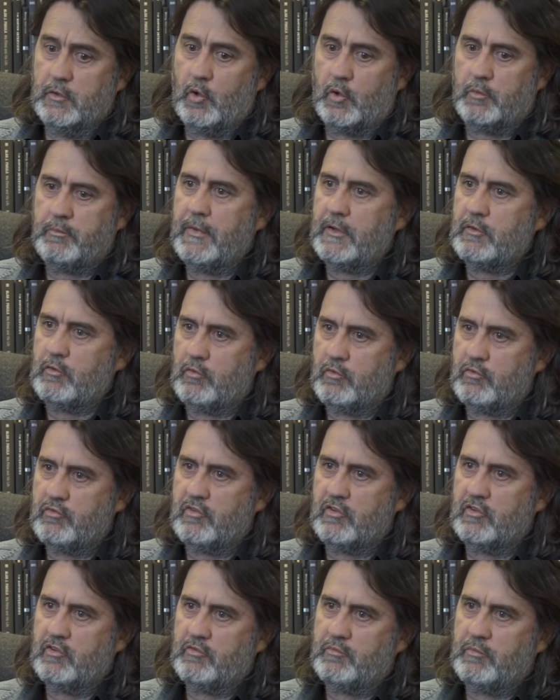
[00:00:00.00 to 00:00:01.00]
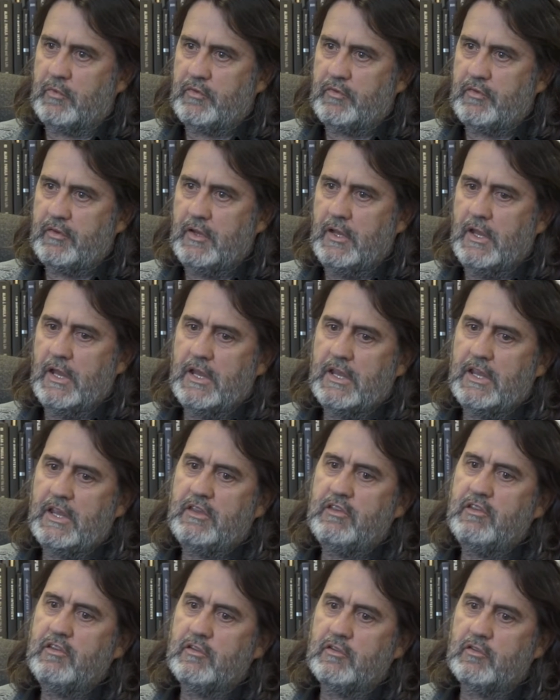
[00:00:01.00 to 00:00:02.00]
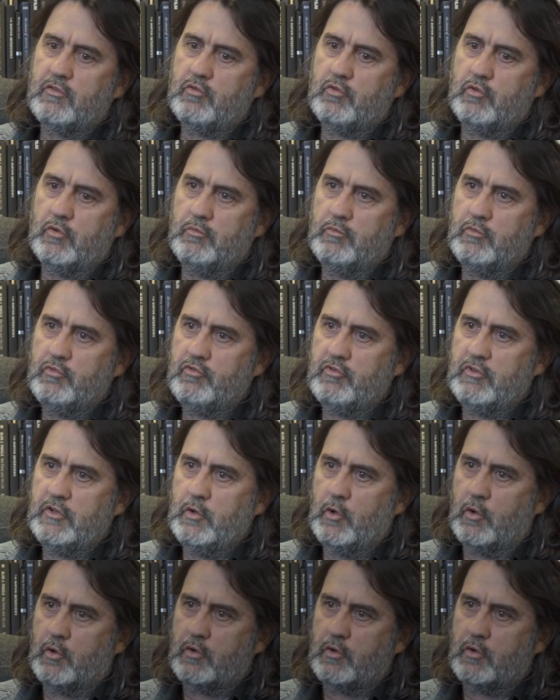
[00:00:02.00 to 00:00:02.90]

York metrosu çalışması iki yıl sürmüş New